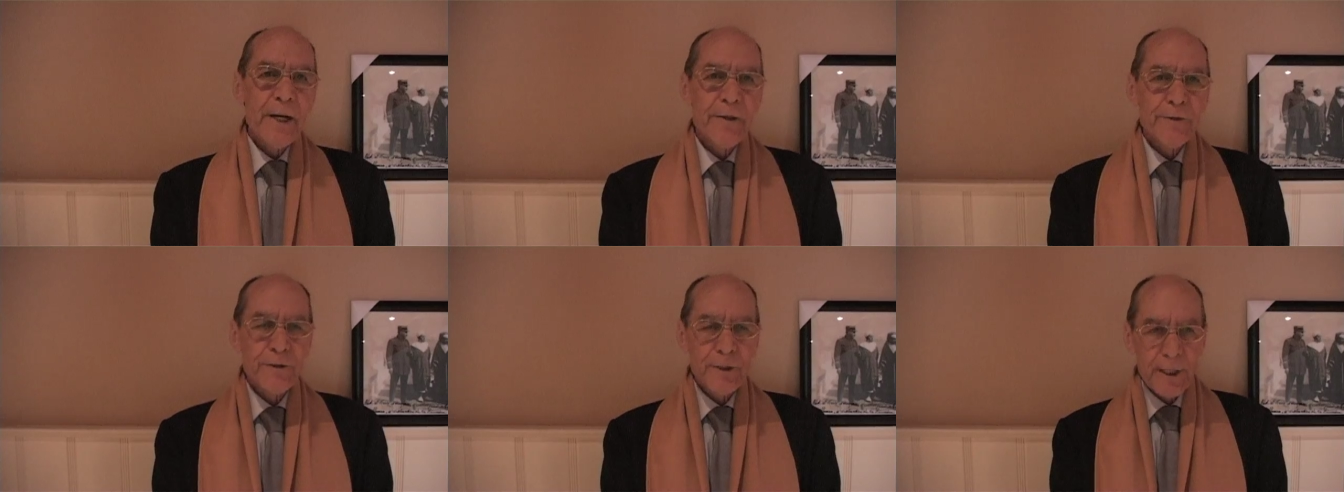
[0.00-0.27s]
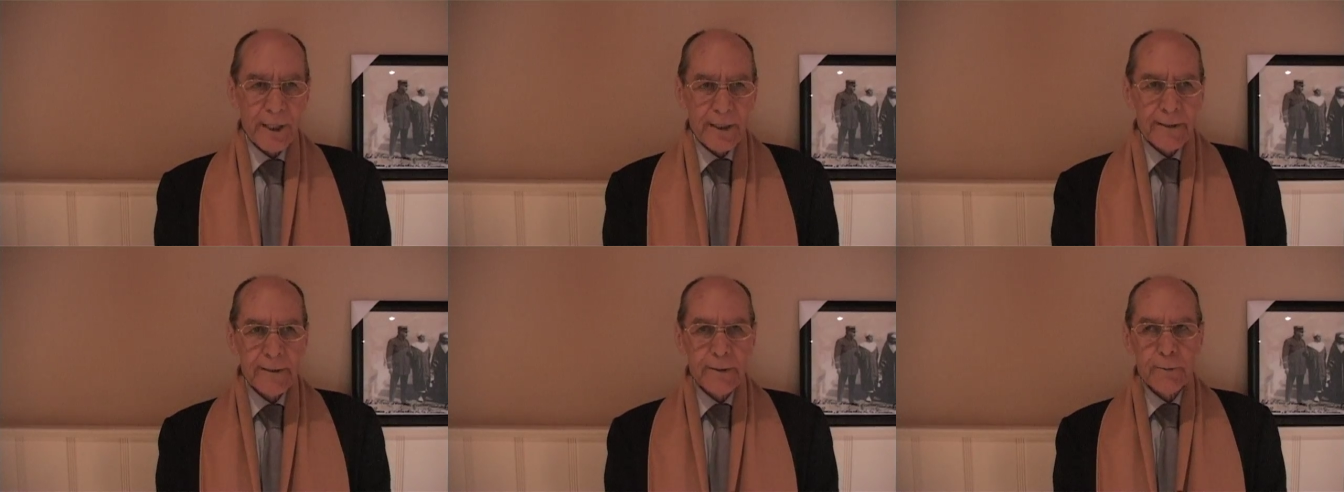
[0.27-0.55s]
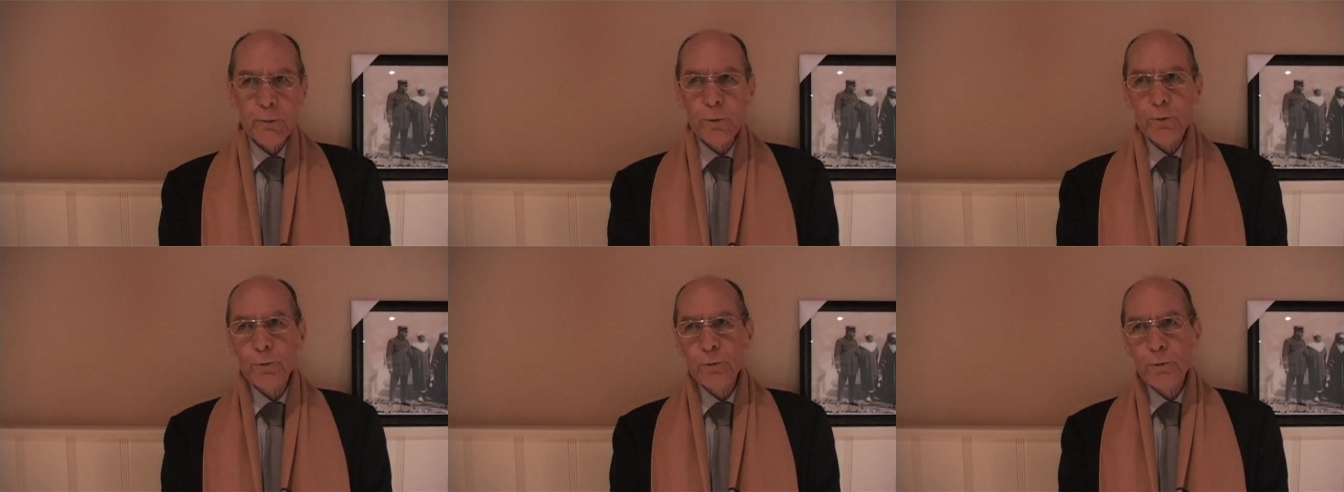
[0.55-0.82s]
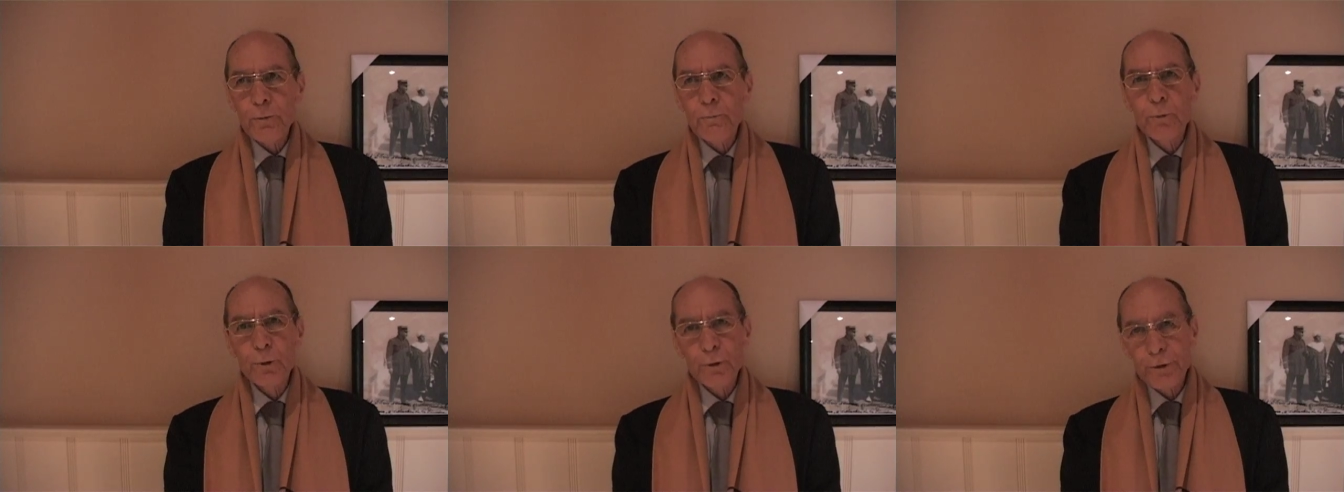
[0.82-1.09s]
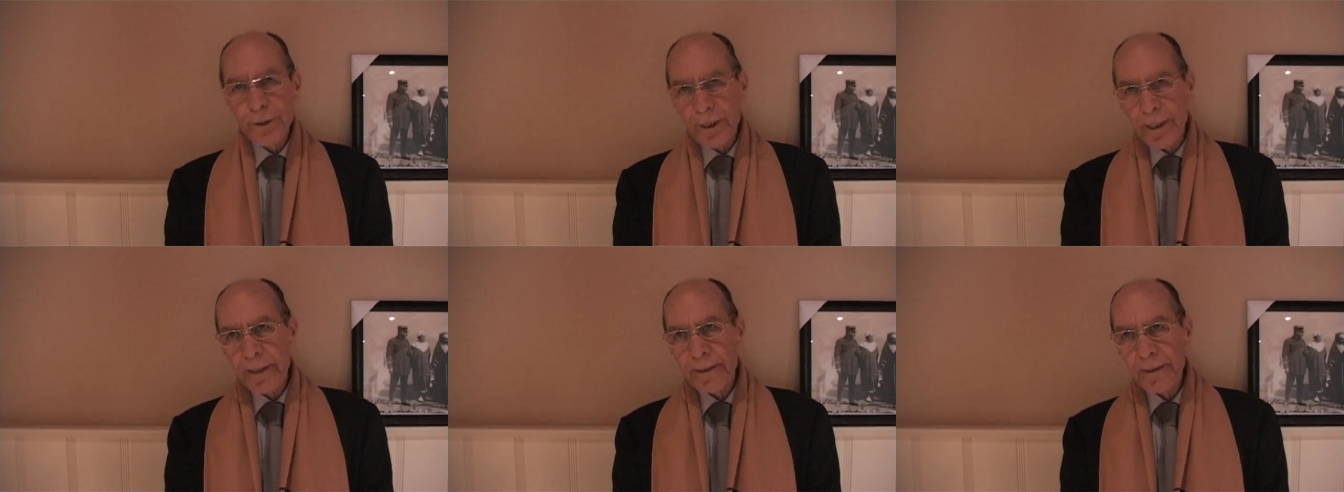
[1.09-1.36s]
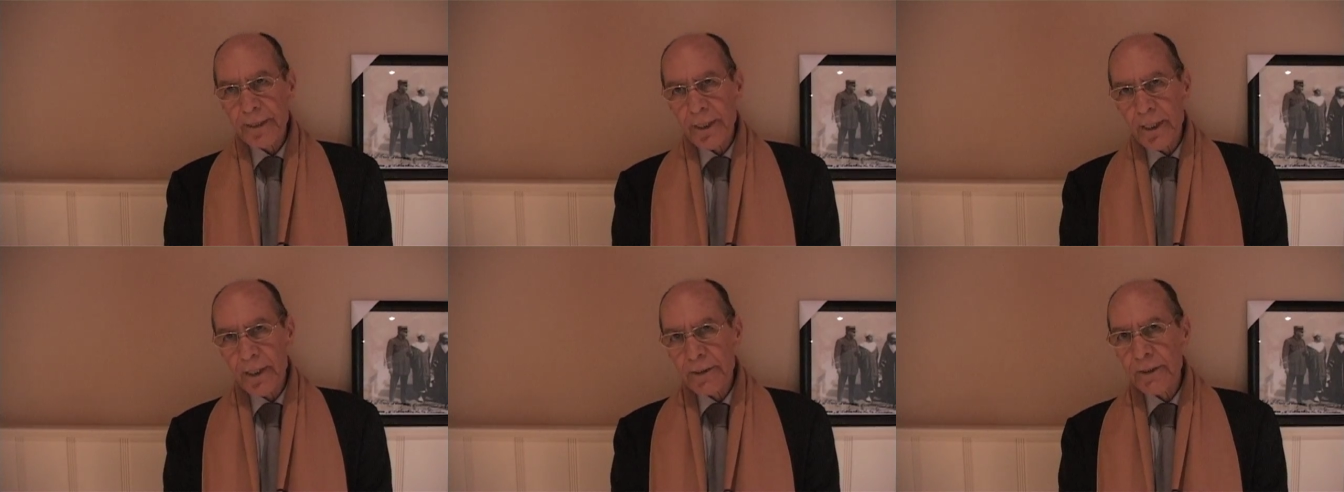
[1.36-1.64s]
عشرات الكتب
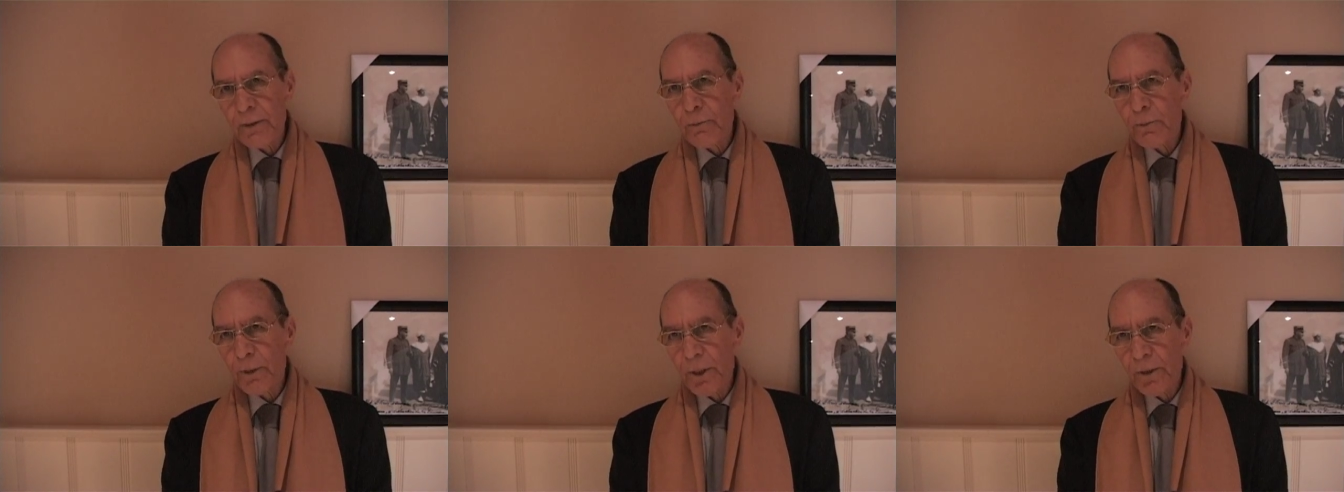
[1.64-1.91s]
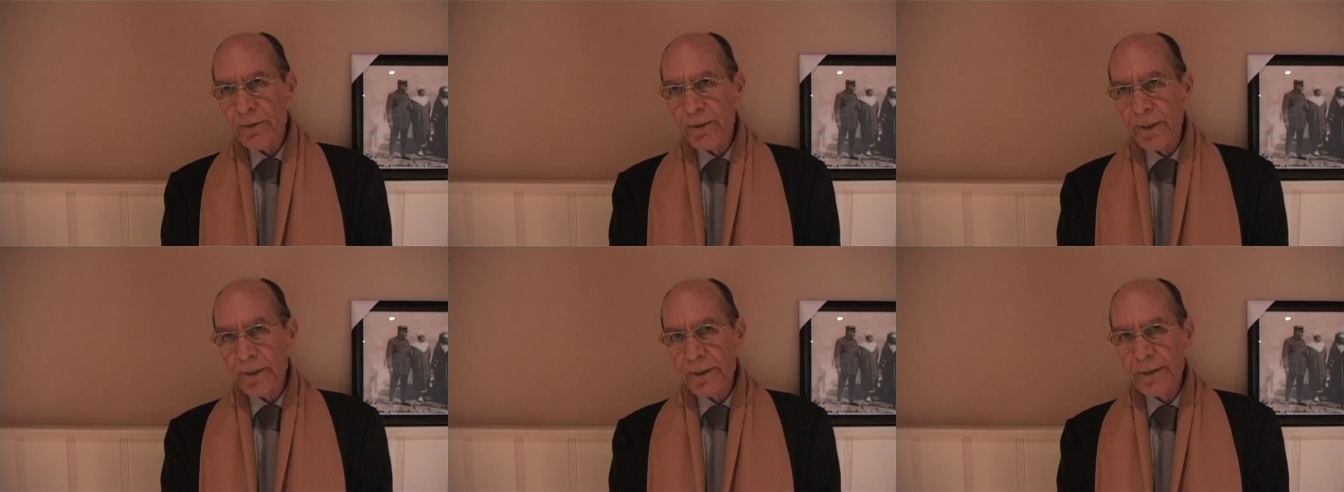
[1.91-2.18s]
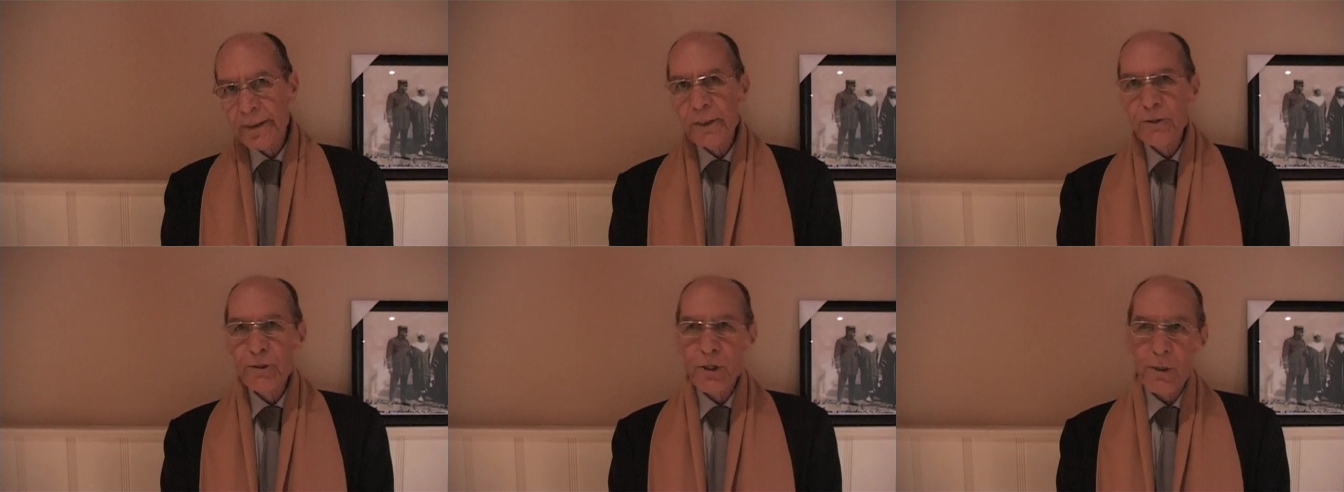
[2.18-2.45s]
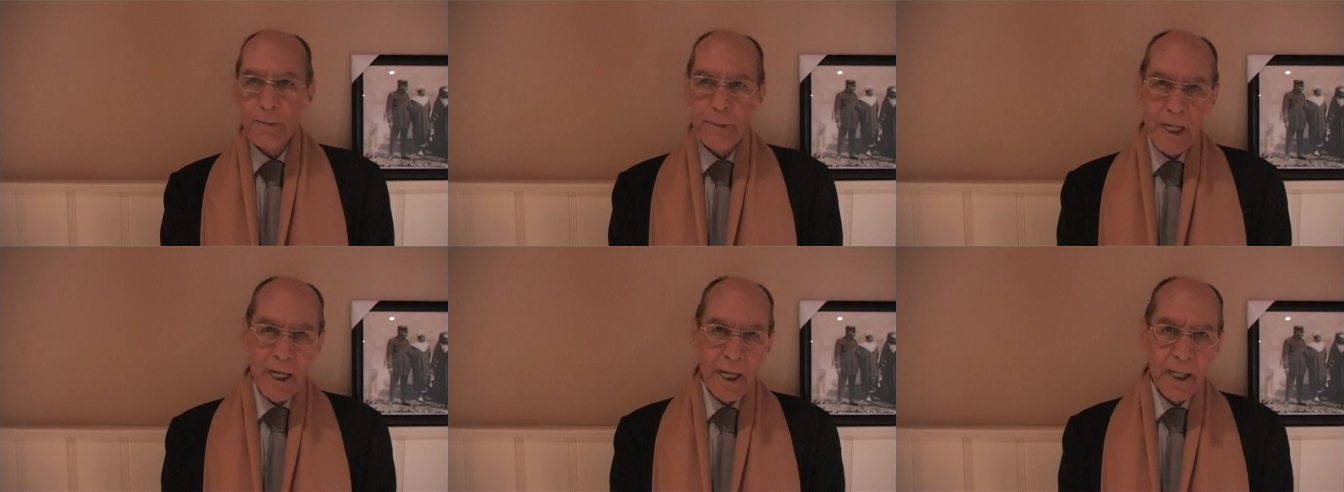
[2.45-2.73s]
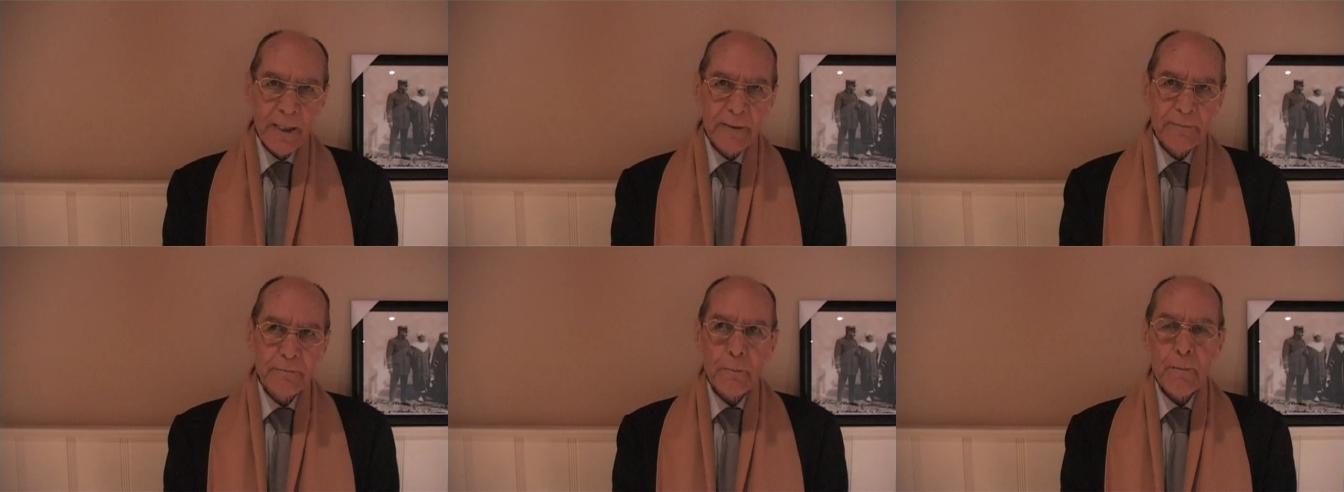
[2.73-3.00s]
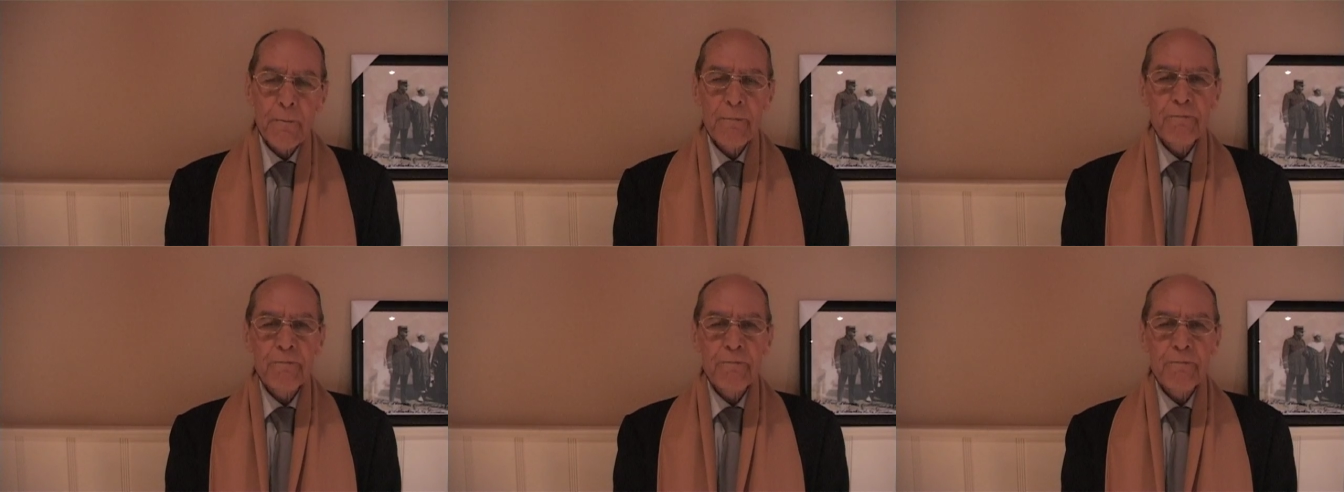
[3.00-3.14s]
مشتركه في النظر بالجامعه